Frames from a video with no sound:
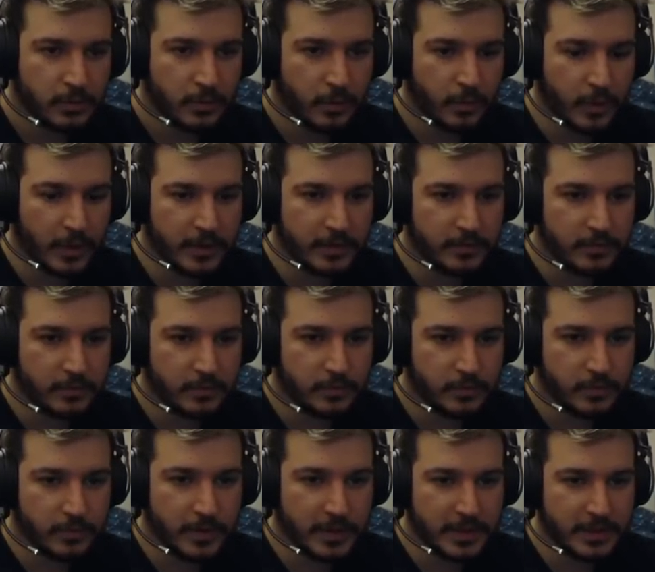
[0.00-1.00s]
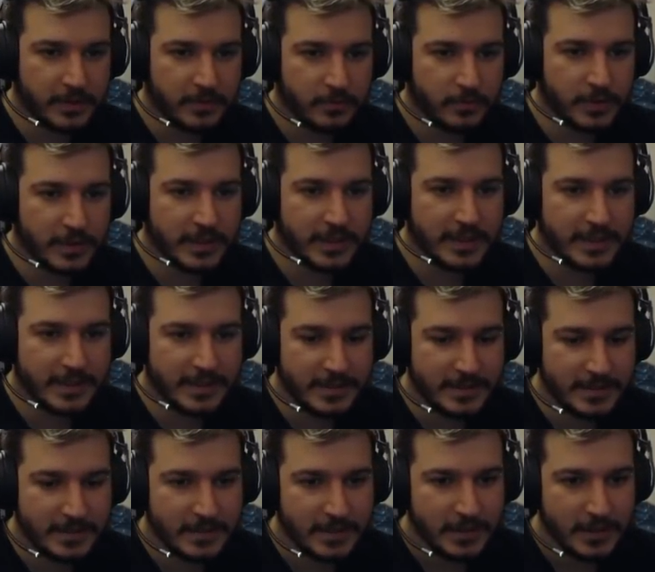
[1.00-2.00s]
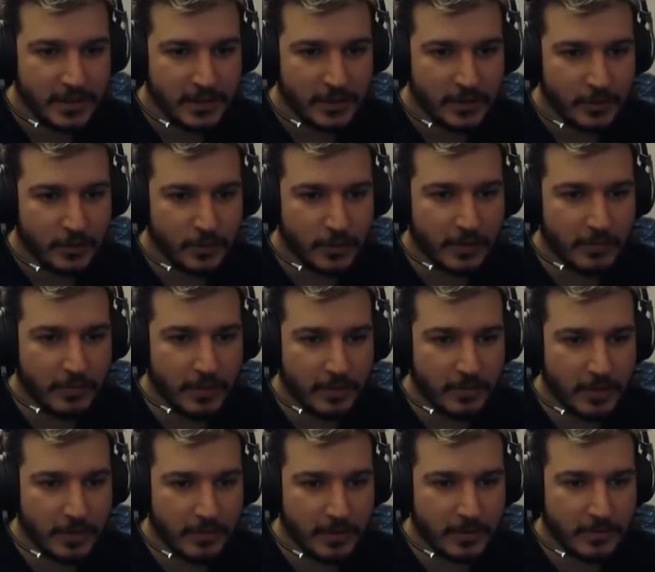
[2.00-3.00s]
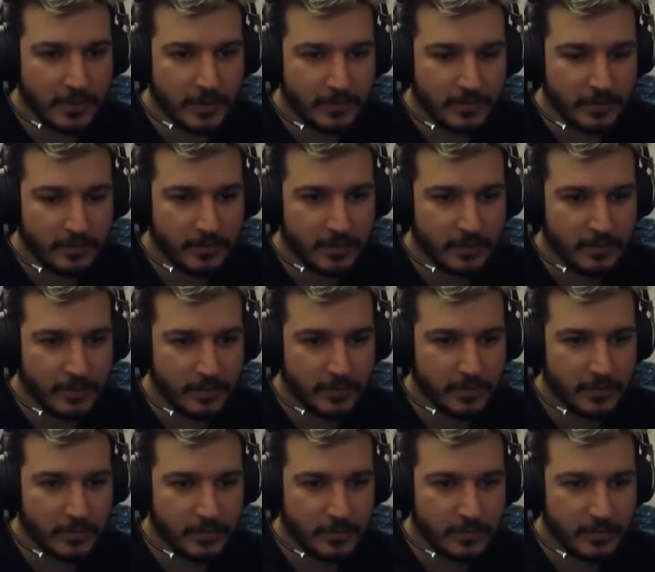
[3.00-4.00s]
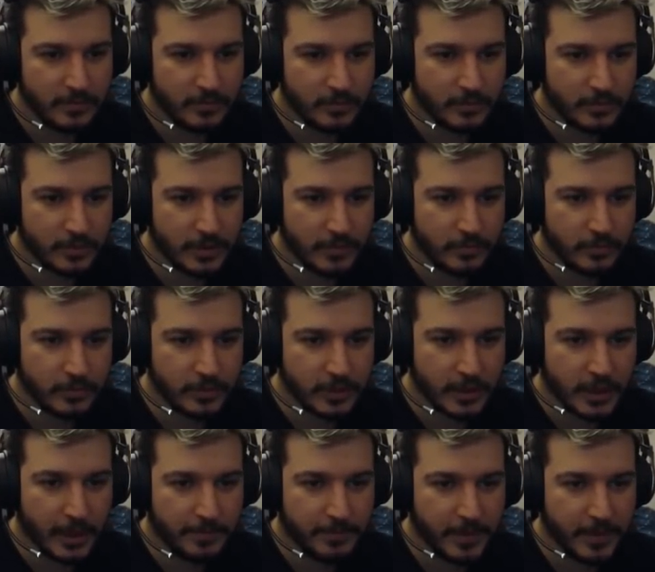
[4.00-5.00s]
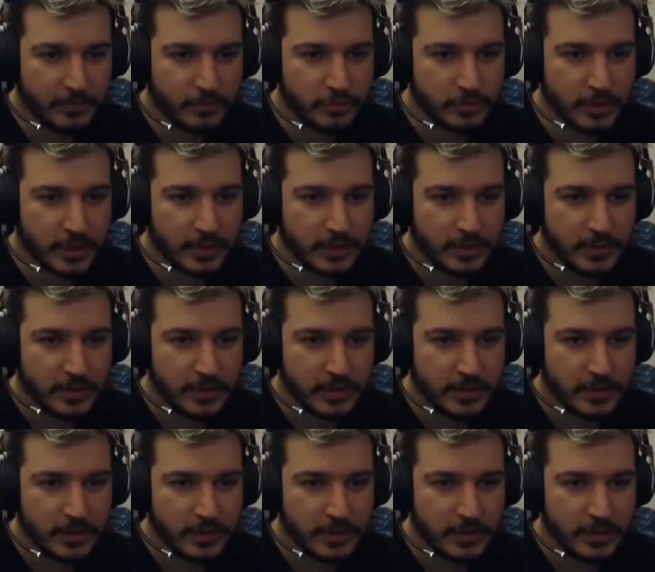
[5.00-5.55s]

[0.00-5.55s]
Vay vay vay. Ula ula ula ula ula ula ula ula ula ula vurun da vurun da kafaya vurun da.